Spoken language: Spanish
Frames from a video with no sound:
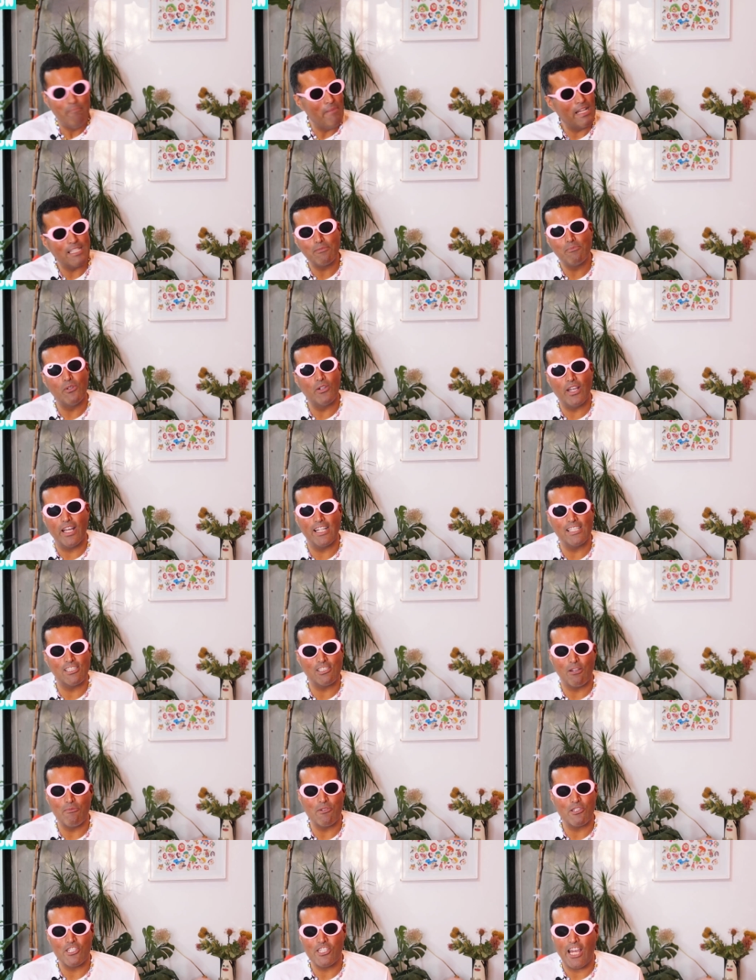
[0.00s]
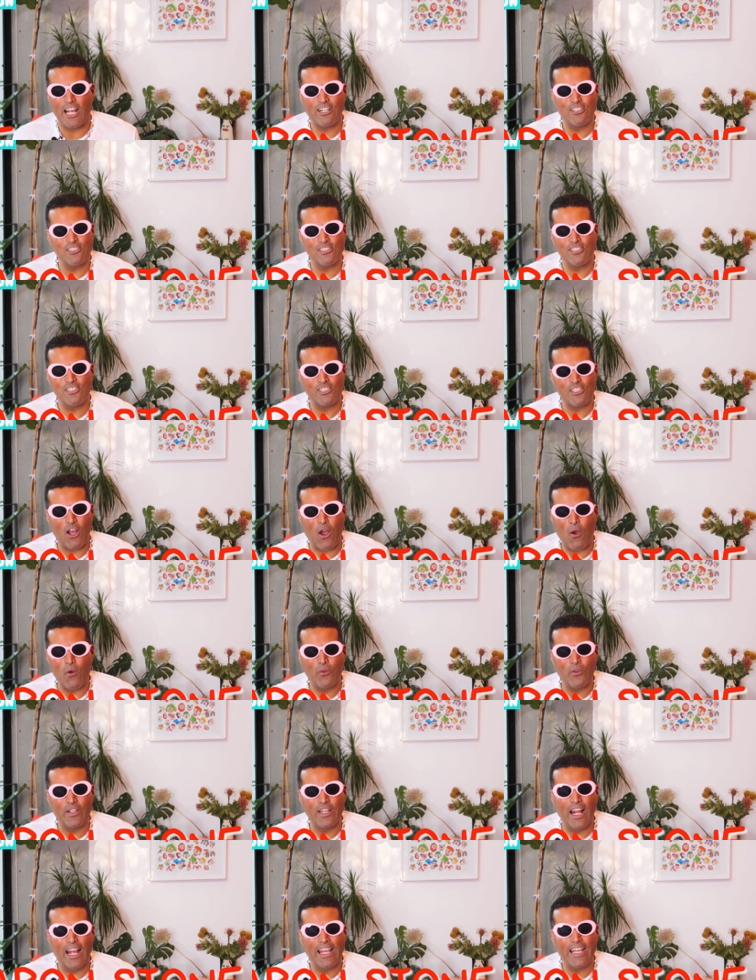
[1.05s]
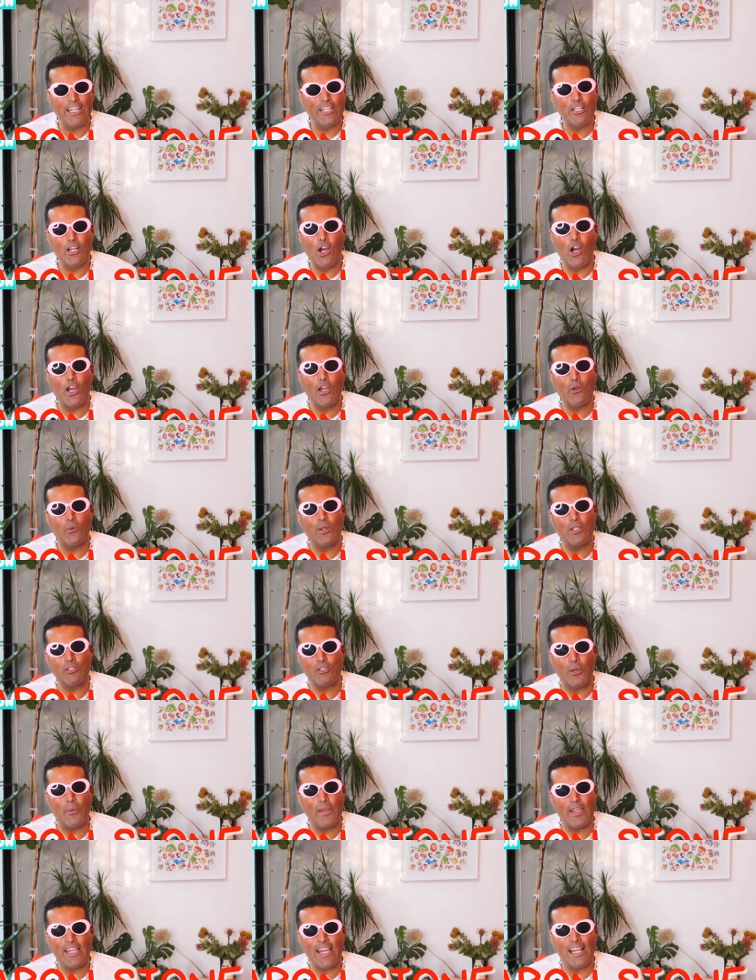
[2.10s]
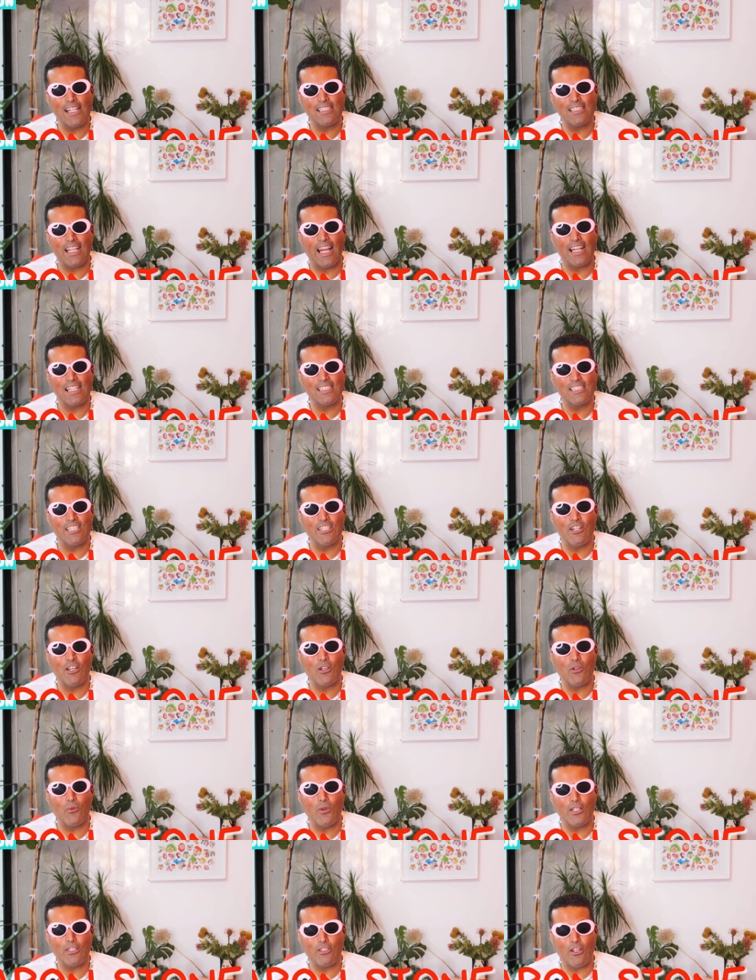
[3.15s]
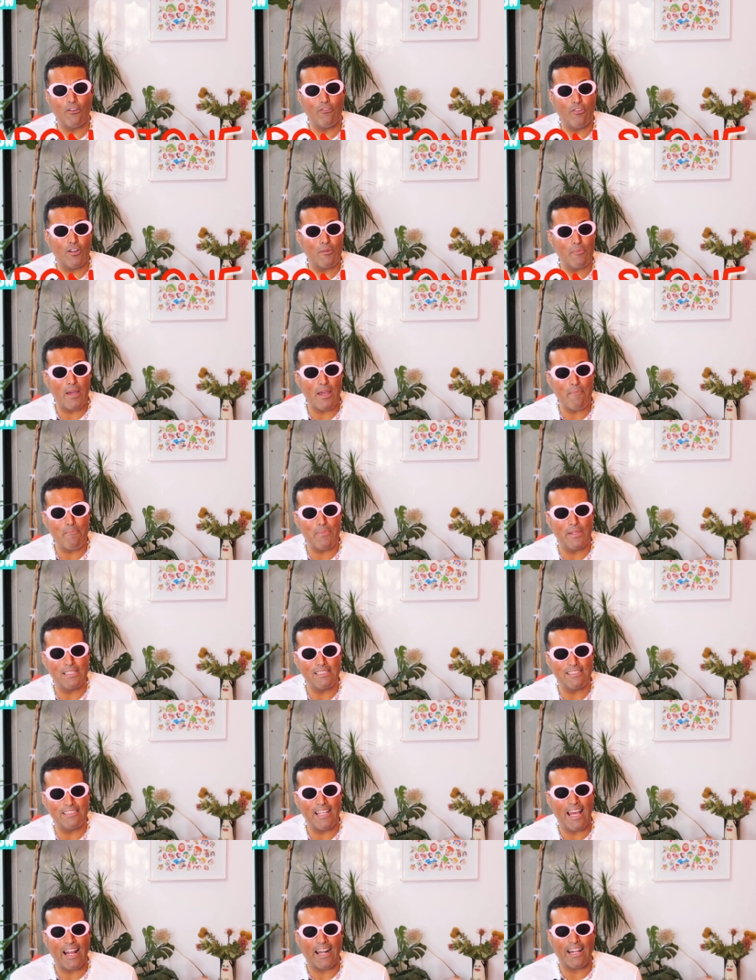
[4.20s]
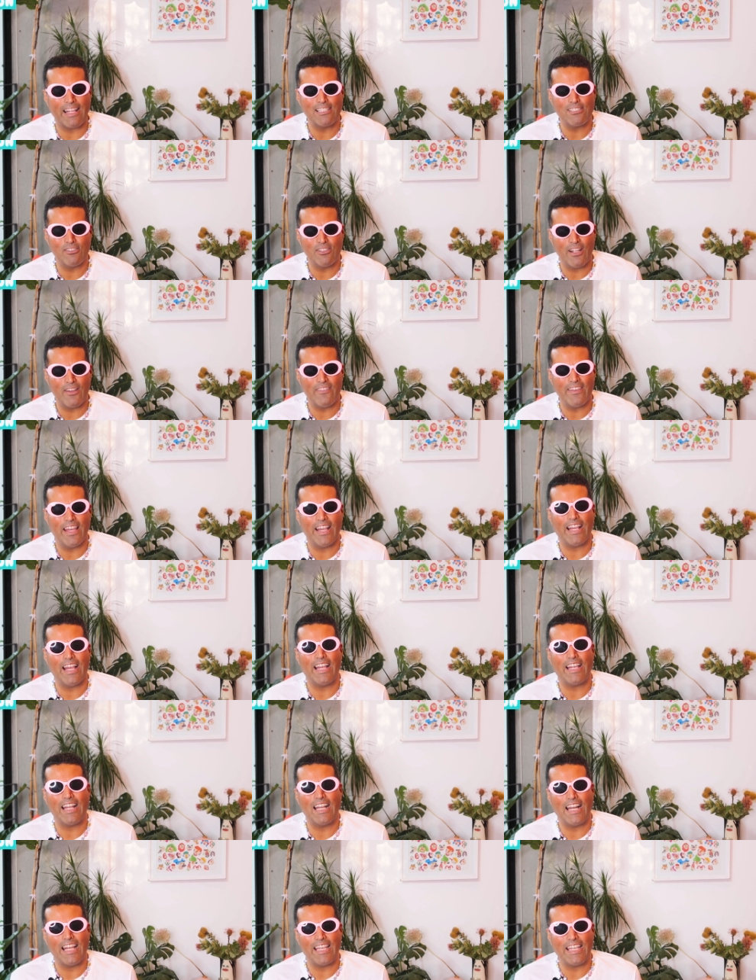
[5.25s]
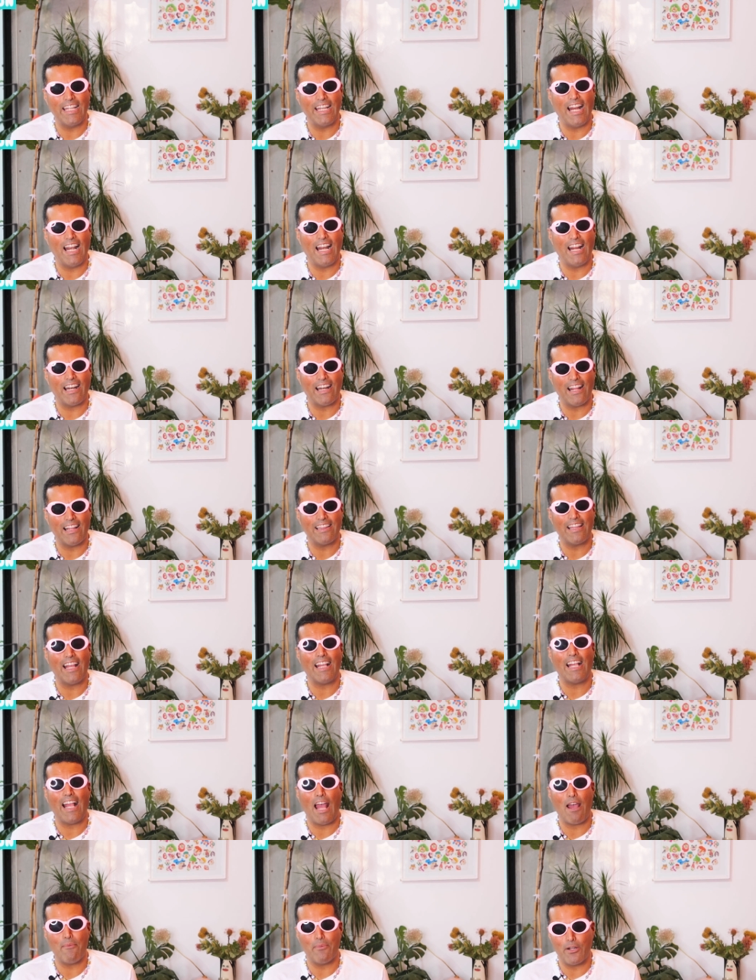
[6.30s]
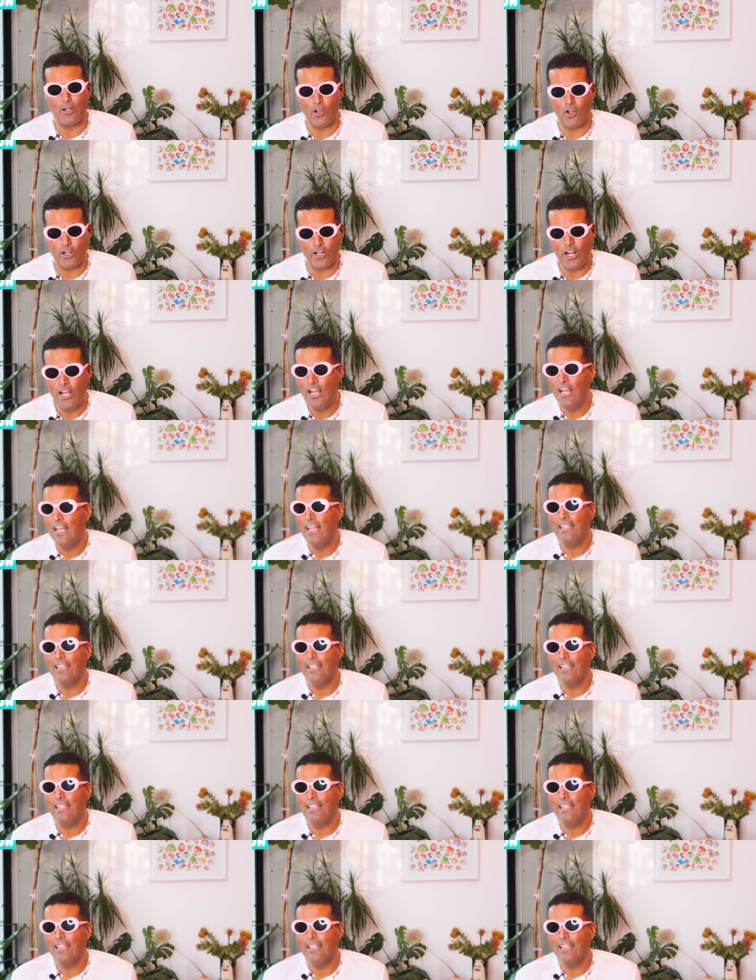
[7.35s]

Más mujeres como Sharon Stone, y no en cuanto a belleza, sino en cuanto a forma de pensar, es una vieja que le gira la rata cabrón.